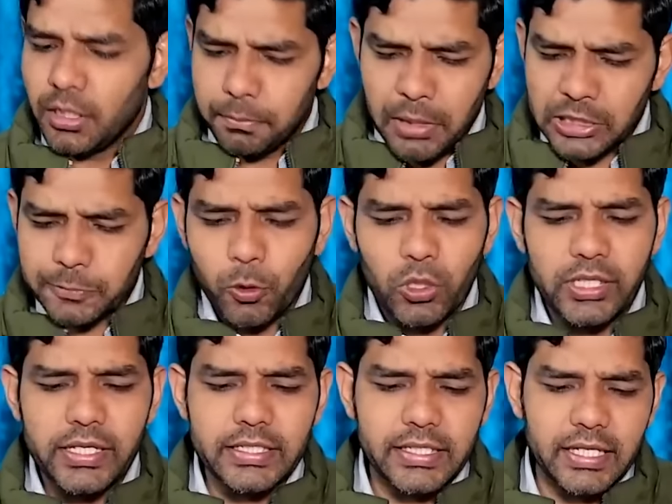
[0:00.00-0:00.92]
मत
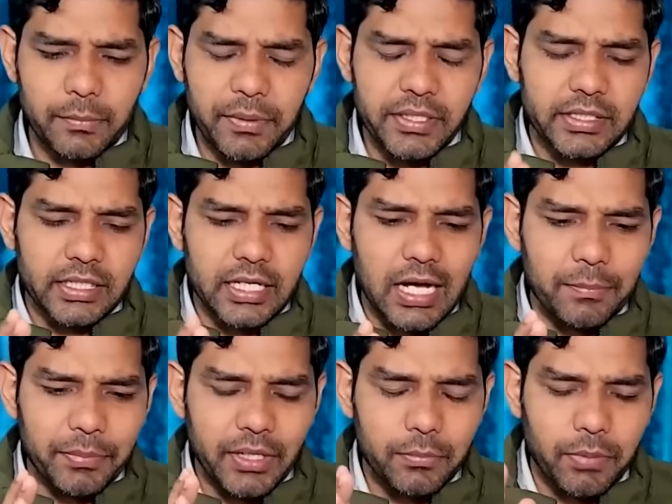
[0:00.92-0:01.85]
भूलिए कि अभी तक
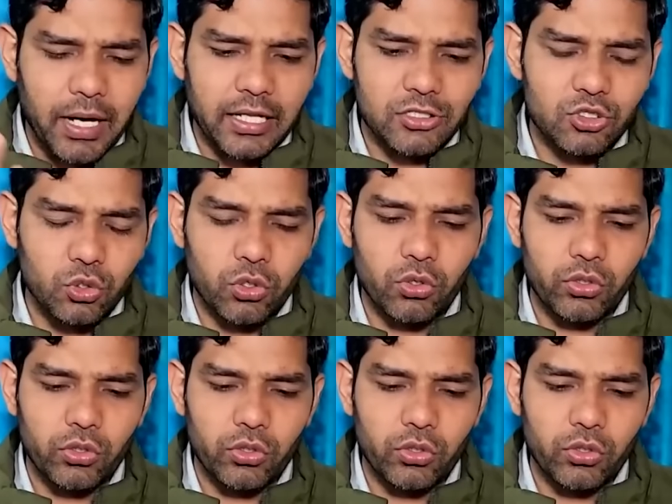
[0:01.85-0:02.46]
आपने भारत जोड़ो